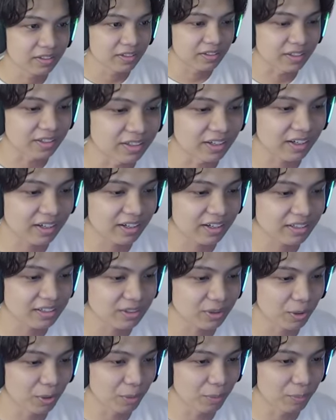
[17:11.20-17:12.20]
Gila,
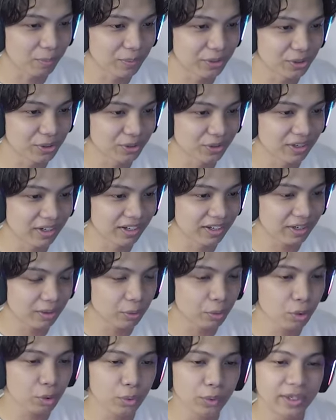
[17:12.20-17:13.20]
guys. OP juga ya.
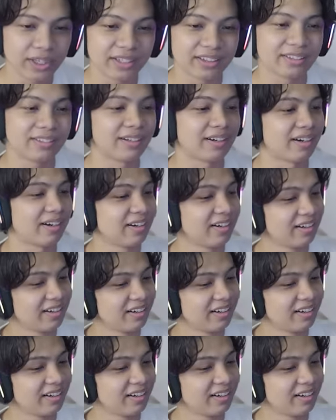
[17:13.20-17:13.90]
twitter